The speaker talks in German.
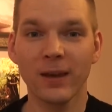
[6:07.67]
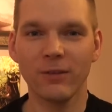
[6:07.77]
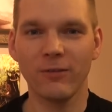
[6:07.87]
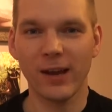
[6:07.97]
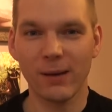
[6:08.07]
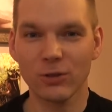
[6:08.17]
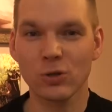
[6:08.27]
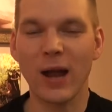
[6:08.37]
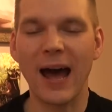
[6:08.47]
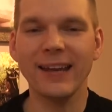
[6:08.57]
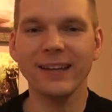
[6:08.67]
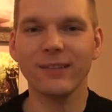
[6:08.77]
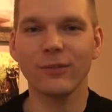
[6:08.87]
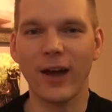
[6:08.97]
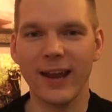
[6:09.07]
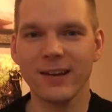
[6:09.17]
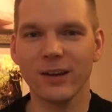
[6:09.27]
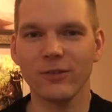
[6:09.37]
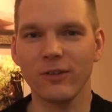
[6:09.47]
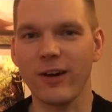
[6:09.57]
Wir werden aber schon einiges
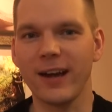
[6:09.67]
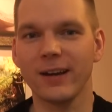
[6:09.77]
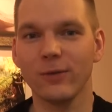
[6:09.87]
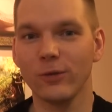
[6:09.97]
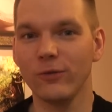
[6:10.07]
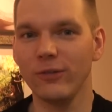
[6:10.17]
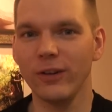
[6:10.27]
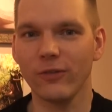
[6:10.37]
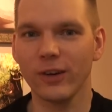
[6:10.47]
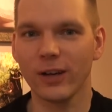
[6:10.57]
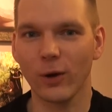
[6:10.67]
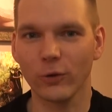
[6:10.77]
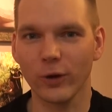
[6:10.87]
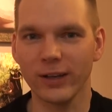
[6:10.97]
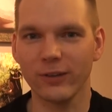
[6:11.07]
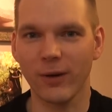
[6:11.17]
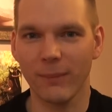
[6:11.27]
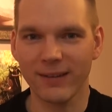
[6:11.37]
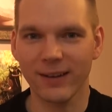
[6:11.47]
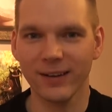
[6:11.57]
verändern, verfeinern und wie wir finden auch deutlich
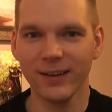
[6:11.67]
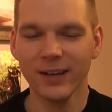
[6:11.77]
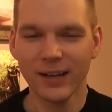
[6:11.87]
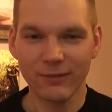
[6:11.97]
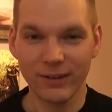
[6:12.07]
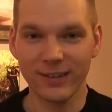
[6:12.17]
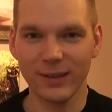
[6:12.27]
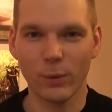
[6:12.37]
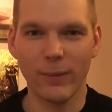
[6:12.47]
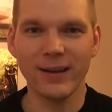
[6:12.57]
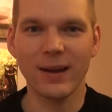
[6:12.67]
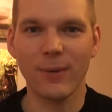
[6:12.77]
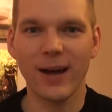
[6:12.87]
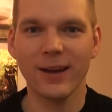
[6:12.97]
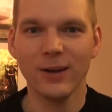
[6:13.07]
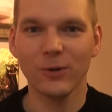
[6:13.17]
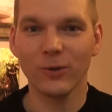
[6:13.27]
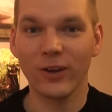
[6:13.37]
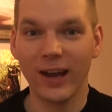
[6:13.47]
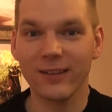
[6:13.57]
verbessern. Wir sind im Moment dabei,
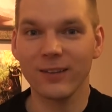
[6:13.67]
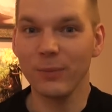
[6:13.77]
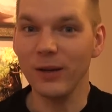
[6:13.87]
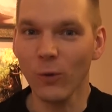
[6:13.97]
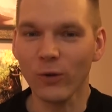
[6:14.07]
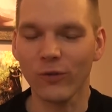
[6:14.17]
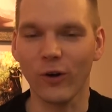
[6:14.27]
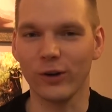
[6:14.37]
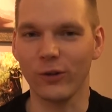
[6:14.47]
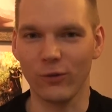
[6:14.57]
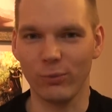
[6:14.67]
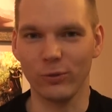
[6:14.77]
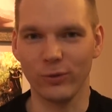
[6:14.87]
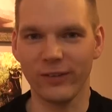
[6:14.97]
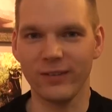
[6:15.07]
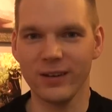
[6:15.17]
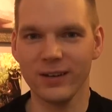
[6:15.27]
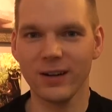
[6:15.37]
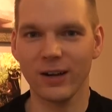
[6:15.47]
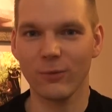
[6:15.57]
unsere erste Pilotfolge zu
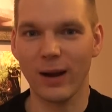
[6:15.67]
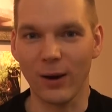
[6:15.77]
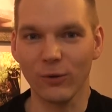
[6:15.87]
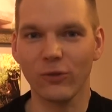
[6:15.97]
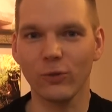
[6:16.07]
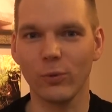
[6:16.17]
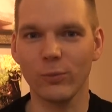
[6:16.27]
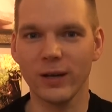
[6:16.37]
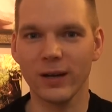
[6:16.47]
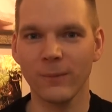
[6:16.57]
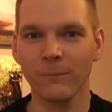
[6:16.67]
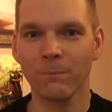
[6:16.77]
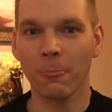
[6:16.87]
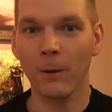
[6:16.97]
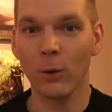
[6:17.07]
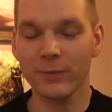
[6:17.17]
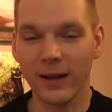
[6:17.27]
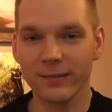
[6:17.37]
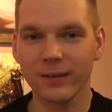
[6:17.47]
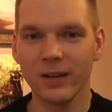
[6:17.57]
produzieren, also mal auszuprobieren, ob
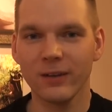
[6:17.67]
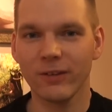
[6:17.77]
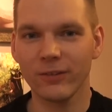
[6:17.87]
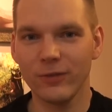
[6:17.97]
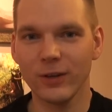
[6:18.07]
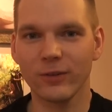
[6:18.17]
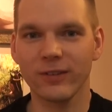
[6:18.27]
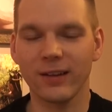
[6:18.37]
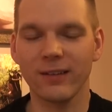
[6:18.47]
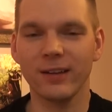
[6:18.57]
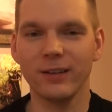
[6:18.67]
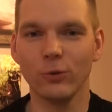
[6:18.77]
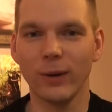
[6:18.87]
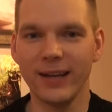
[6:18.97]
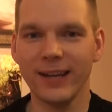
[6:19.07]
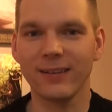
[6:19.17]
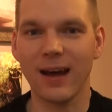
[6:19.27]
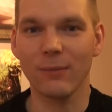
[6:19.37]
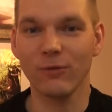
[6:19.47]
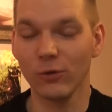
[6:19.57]
das, was wir uns tatsächlich überlegt
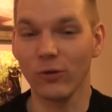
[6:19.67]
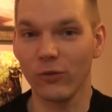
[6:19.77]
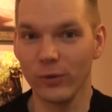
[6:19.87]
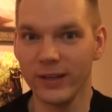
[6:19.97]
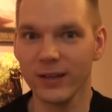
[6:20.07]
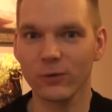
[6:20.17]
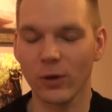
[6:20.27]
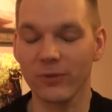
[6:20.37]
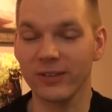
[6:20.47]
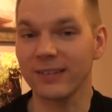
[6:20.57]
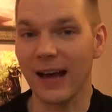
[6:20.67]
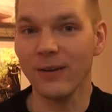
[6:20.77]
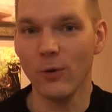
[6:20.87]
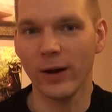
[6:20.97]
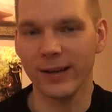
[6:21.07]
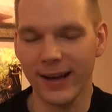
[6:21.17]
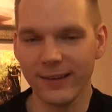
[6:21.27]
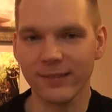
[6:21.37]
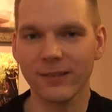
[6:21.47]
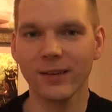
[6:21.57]
haben, funktioniert und ob sich das anhören
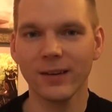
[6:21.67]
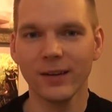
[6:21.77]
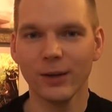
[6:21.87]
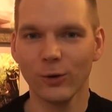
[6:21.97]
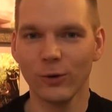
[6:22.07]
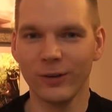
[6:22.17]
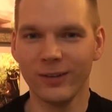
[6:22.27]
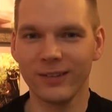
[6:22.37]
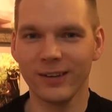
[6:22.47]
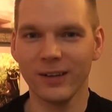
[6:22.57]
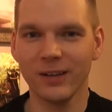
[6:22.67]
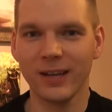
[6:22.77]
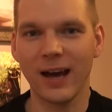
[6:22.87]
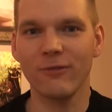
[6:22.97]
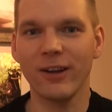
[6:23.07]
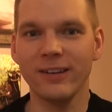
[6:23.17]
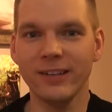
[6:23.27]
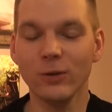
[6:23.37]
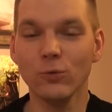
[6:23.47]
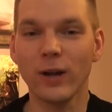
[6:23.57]
lässt. Und äh, ja, wenn
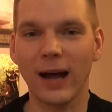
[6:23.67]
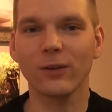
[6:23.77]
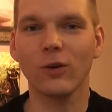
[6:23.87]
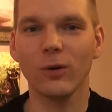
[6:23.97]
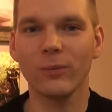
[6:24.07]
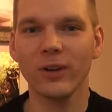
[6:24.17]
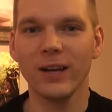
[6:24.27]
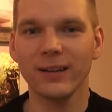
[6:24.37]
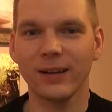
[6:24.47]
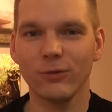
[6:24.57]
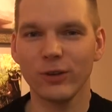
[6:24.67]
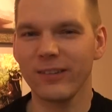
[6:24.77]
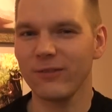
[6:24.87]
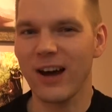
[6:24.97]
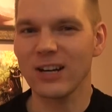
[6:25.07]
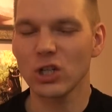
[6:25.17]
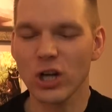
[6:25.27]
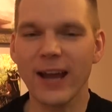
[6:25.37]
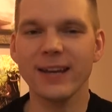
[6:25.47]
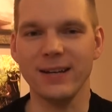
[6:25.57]
die gut ankommt, dann wird es
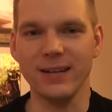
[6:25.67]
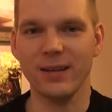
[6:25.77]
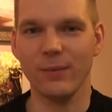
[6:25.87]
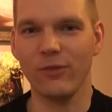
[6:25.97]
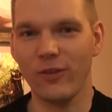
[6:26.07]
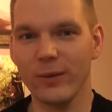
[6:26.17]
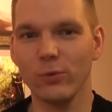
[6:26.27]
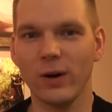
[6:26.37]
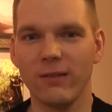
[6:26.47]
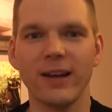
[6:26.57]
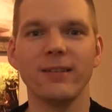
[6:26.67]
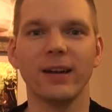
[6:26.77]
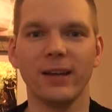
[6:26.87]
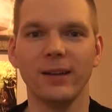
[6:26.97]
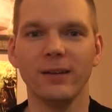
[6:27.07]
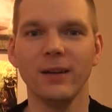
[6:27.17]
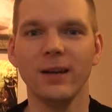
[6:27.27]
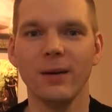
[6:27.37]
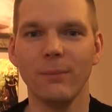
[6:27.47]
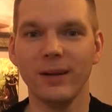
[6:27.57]
wahrscheinlich im Februar weitergehen
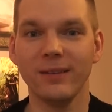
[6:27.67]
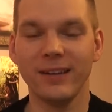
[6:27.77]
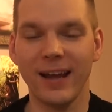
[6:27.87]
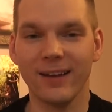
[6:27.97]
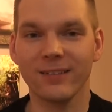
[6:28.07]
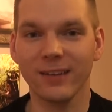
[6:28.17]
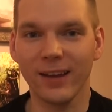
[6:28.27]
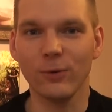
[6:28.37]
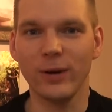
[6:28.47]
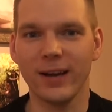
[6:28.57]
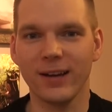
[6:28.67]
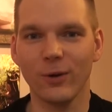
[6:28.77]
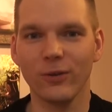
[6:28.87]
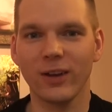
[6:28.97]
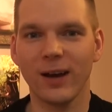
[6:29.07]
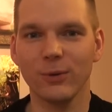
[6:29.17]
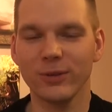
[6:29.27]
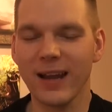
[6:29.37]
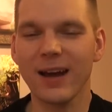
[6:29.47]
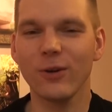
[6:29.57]
mit der ersten regulären Ausgabe.
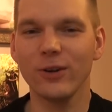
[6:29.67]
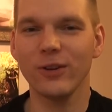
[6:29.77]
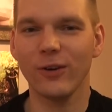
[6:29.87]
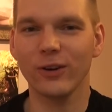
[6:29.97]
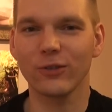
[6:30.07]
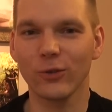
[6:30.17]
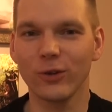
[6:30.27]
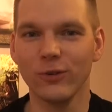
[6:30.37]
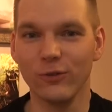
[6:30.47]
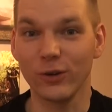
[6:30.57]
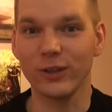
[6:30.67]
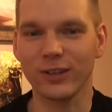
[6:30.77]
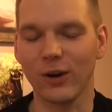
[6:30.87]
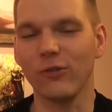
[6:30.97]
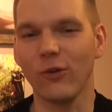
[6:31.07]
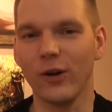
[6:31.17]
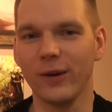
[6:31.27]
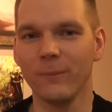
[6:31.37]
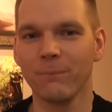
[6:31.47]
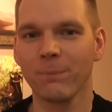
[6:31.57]
Und da könnt ihr euch schon wirklich drauf freuen.